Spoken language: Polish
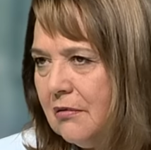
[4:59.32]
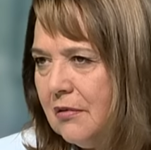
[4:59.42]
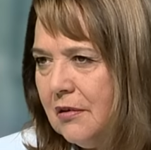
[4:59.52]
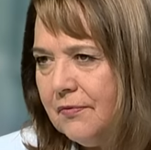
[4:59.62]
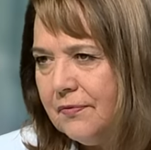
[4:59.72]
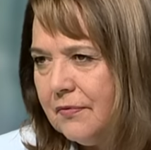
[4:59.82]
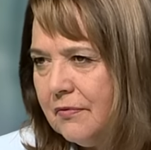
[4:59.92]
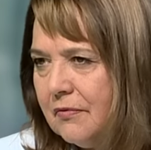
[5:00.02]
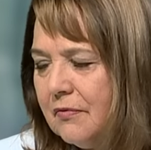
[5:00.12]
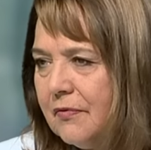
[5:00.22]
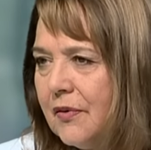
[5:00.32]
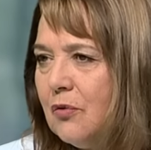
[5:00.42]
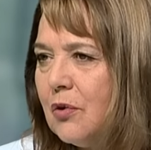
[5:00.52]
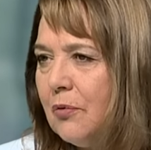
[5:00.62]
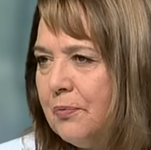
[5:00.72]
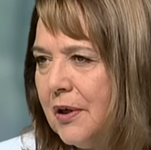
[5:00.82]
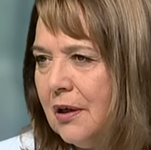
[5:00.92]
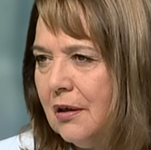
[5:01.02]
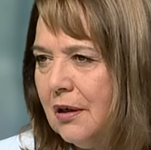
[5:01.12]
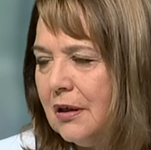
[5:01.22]
I w
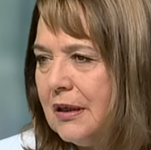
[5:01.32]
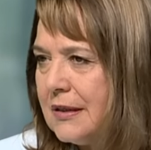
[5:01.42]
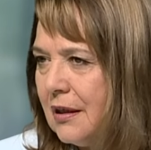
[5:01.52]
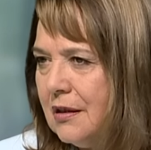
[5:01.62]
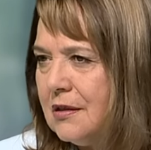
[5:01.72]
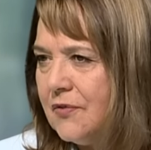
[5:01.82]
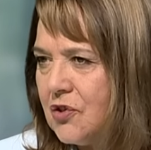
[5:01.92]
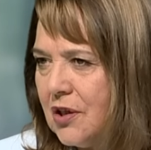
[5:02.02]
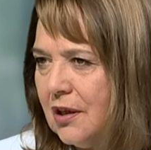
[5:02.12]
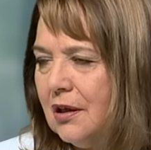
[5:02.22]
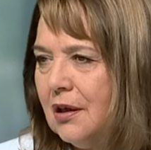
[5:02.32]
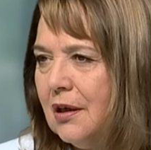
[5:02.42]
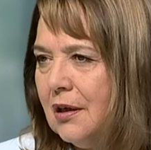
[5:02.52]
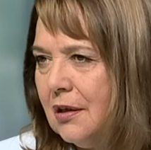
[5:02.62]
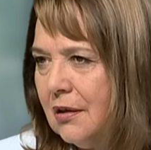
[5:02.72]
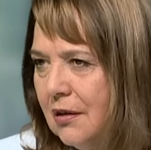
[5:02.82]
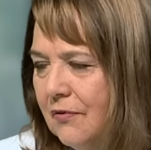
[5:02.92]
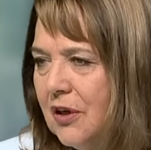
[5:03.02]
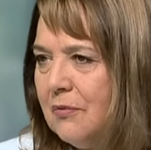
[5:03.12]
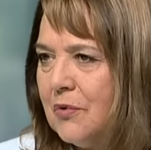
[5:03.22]
Europie jest taki zwyczaj
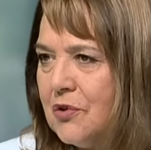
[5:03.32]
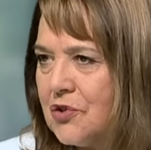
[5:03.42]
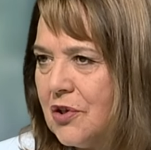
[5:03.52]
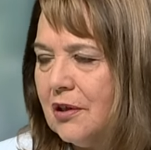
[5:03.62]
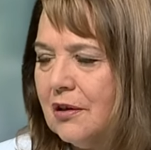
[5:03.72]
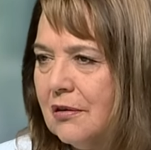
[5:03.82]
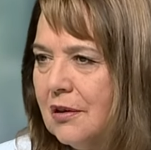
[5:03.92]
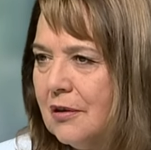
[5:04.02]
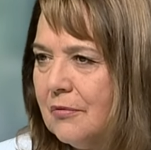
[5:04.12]
i wiemy, że